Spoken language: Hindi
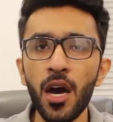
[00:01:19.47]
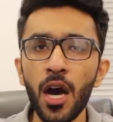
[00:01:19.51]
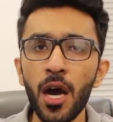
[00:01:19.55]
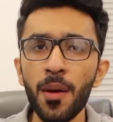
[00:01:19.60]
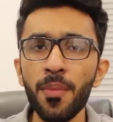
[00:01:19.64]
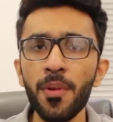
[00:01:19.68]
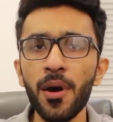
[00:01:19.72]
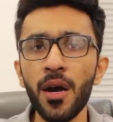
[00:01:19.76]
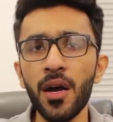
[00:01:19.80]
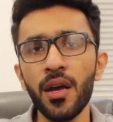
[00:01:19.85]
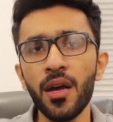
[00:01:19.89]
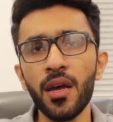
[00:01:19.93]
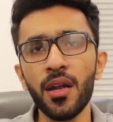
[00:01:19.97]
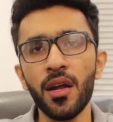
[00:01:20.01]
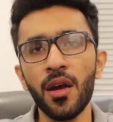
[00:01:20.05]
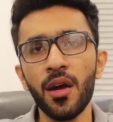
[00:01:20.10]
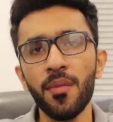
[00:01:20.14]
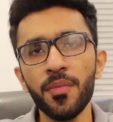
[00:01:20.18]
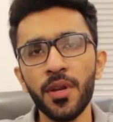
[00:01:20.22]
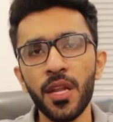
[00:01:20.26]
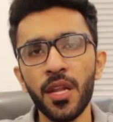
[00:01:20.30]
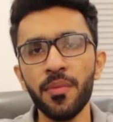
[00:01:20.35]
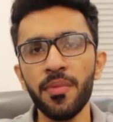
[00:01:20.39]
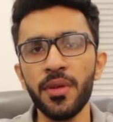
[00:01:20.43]
अब अगर
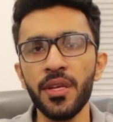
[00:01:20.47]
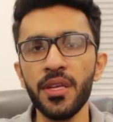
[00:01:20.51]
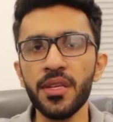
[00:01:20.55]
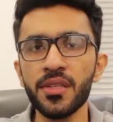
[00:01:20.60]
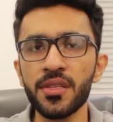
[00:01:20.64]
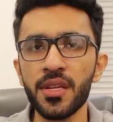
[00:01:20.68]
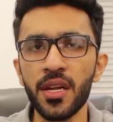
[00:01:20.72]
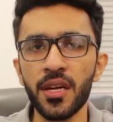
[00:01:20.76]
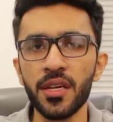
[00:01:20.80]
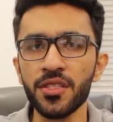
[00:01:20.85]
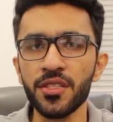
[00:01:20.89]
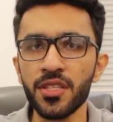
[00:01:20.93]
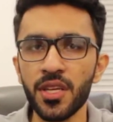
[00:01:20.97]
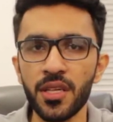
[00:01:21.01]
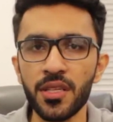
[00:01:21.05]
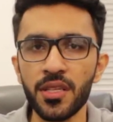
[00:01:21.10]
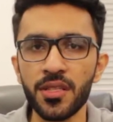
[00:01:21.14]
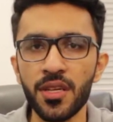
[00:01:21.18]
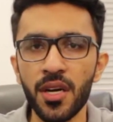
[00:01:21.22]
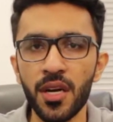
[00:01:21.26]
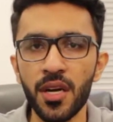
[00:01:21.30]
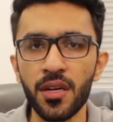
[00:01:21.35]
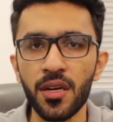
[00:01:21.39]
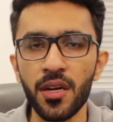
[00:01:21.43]
हमने भी इस तरह का चैनल
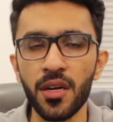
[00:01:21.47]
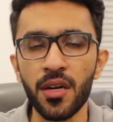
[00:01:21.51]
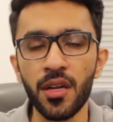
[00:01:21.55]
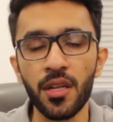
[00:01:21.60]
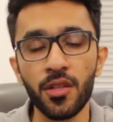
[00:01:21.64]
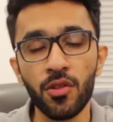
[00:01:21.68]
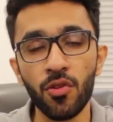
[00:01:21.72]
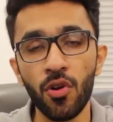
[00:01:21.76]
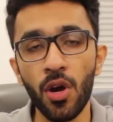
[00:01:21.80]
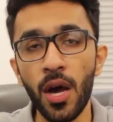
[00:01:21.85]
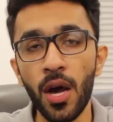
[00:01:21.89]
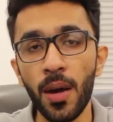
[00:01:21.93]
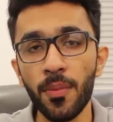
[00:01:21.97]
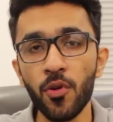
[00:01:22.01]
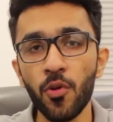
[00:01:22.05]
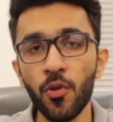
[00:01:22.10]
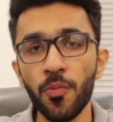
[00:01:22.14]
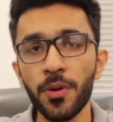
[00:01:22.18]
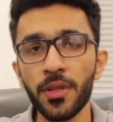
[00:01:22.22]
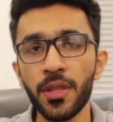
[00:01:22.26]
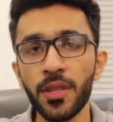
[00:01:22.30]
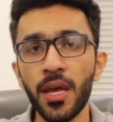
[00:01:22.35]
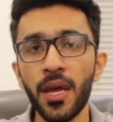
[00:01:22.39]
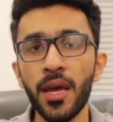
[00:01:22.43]
स्टार्ट करना है तो आपको
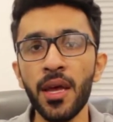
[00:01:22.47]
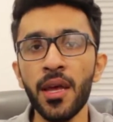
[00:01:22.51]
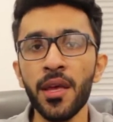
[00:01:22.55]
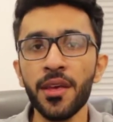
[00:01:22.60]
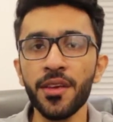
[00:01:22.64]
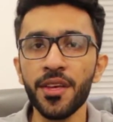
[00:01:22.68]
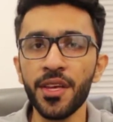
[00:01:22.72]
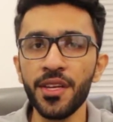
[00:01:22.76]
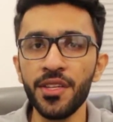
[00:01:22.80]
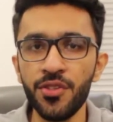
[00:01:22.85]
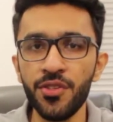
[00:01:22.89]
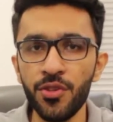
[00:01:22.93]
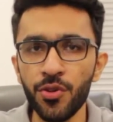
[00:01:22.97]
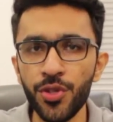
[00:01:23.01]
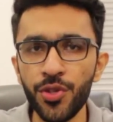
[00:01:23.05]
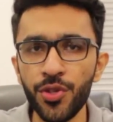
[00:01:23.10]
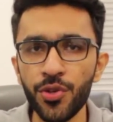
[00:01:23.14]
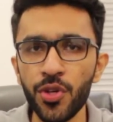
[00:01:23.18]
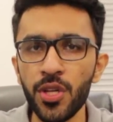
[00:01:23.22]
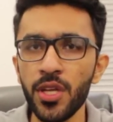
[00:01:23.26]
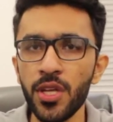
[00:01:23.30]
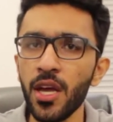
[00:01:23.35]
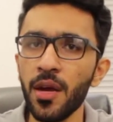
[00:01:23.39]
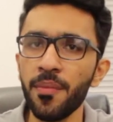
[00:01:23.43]
पता है कि
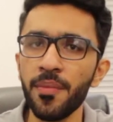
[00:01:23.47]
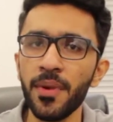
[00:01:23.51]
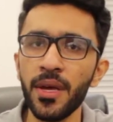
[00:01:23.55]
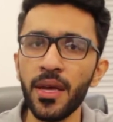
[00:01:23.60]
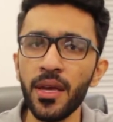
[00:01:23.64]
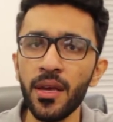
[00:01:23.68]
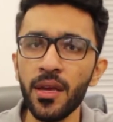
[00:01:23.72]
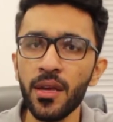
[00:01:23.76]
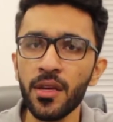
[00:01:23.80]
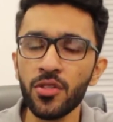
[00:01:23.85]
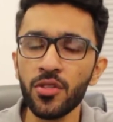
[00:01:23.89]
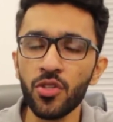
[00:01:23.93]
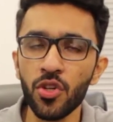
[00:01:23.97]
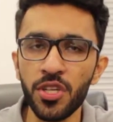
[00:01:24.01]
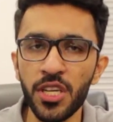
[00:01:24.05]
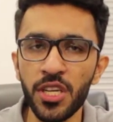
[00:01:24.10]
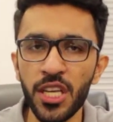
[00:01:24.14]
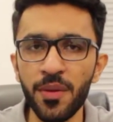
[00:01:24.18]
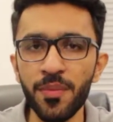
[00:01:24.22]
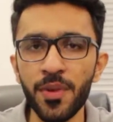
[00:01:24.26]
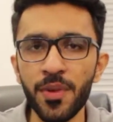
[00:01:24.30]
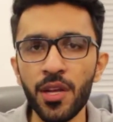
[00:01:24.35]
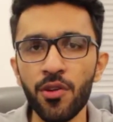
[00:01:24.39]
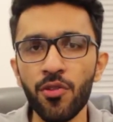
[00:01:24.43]
यूजली हमें जो
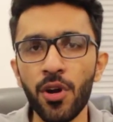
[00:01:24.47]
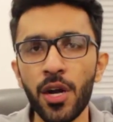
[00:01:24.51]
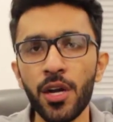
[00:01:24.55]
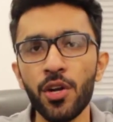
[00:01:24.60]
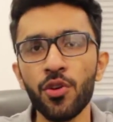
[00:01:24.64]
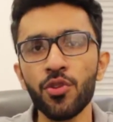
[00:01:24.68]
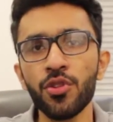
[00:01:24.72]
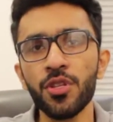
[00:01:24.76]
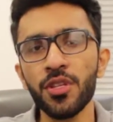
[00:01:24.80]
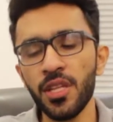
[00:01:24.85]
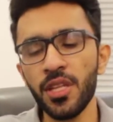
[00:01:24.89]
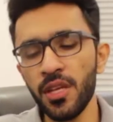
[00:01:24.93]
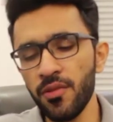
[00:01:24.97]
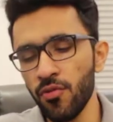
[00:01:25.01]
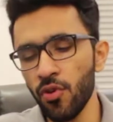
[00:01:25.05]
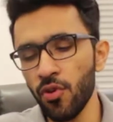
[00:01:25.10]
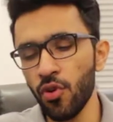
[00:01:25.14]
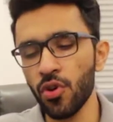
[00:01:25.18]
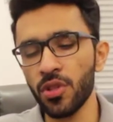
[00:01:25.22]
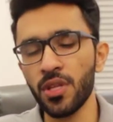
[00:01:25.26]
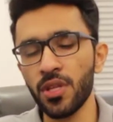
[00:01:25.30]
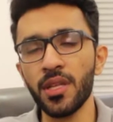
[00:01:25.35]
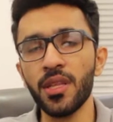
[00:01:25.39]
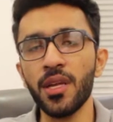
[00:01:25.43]
टीम रिक्वायर्ड होती थी वो
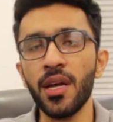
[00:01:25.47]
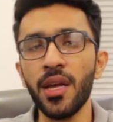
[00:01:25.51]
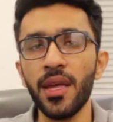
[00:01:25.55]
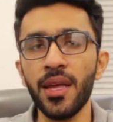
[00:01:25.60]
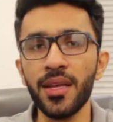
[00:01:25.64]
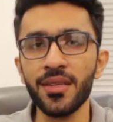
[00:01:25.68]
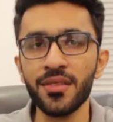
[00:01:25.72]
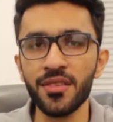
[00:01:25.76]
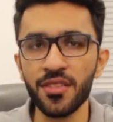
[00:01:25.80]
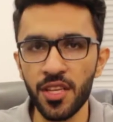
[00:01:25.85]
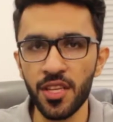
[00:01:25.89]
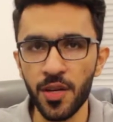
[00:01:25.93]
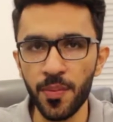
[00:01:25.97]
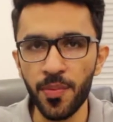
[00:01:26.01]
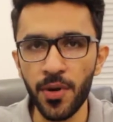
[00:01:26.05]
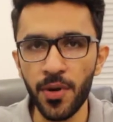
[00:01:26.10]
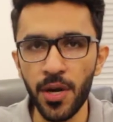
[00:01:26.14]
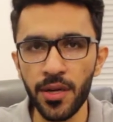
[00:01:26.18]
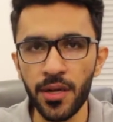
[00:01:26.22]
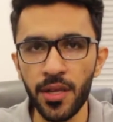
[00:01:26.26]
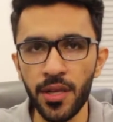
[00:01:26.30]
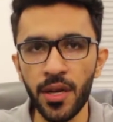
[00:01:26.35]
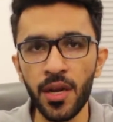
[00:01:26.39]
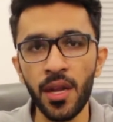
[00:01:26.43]
होता था एक स्क्रिप्ट
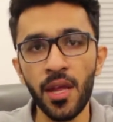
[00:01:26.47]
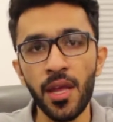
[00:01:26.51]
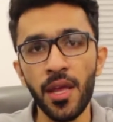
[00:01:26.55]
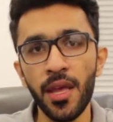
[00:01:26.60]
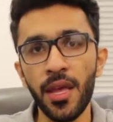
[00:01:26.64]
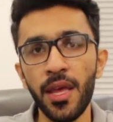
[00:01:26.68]
राइटर